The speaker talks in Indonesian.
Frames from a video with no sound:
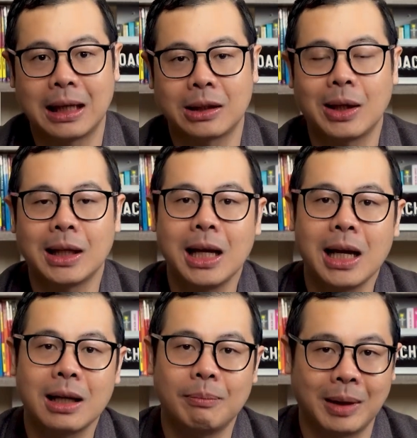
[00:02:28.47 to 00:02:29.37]
atau
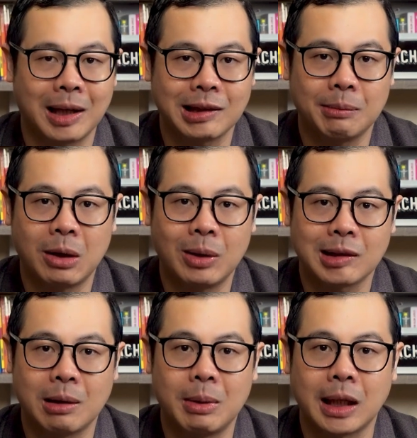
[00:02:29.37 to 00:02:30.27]
Anda merasa bahwa
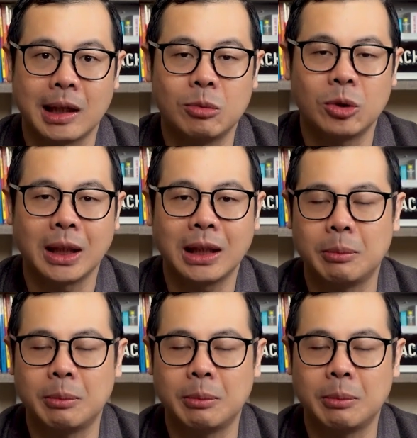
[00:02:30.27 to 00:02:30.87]
sahabat Anda mungkin